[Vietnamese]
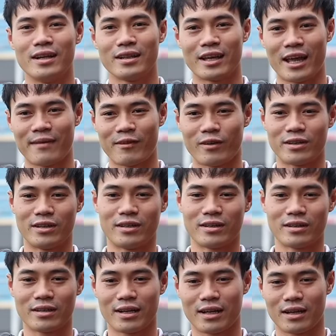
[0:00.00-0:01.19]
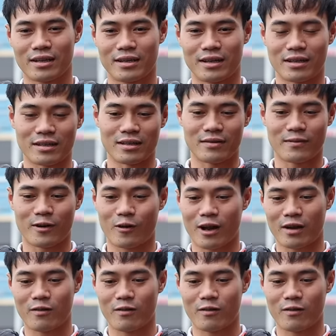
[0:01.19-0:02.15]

Thì em vẫn còn nhớ là đợt vòng loại